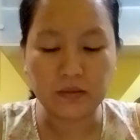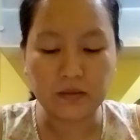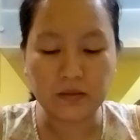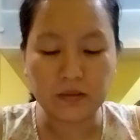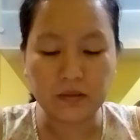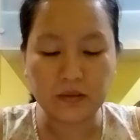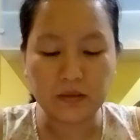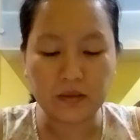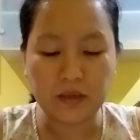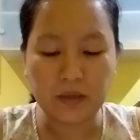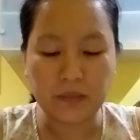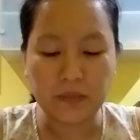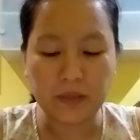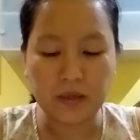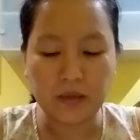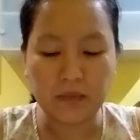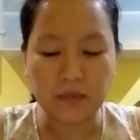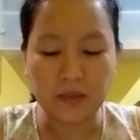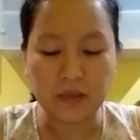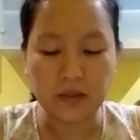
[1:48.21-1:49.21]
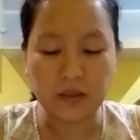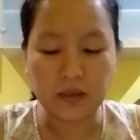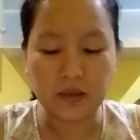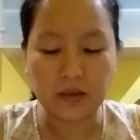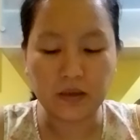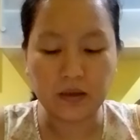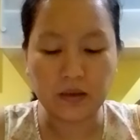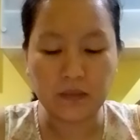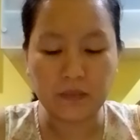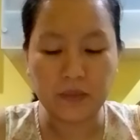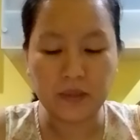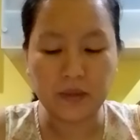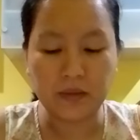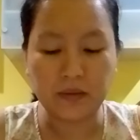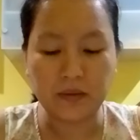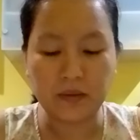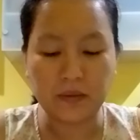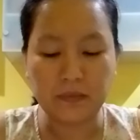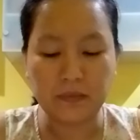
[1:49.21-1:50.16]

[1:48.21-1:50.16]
selama-lamanya. Amin.